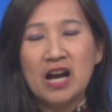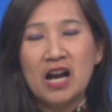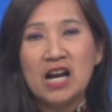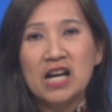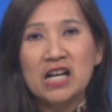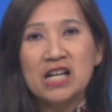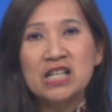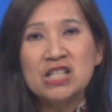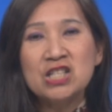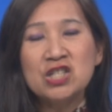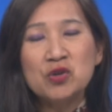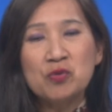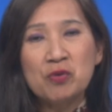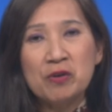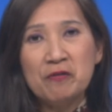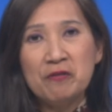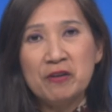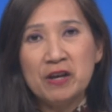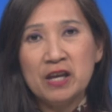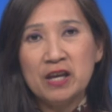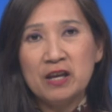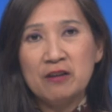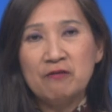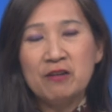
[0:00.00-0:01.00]
Kính thưa quý
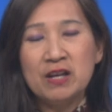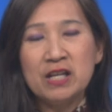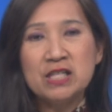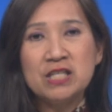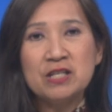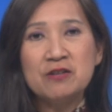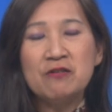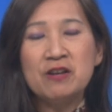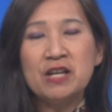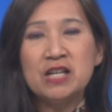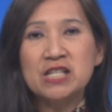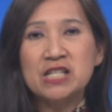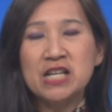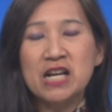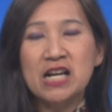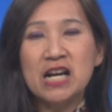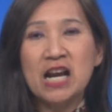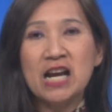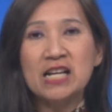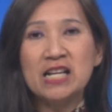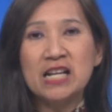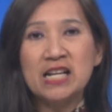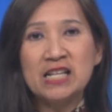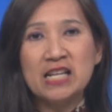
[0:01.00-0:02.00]
vị, VTV sáng
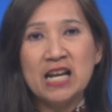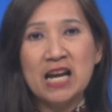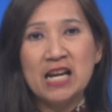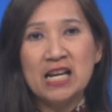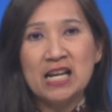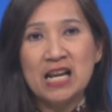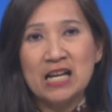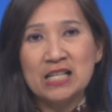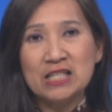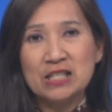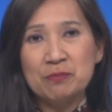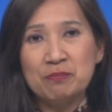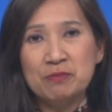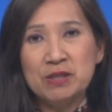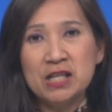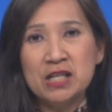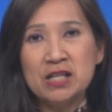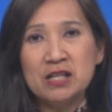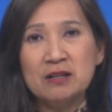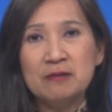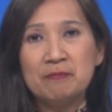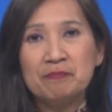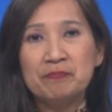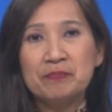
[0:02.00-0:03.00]
nay đến đây là chấm dứt.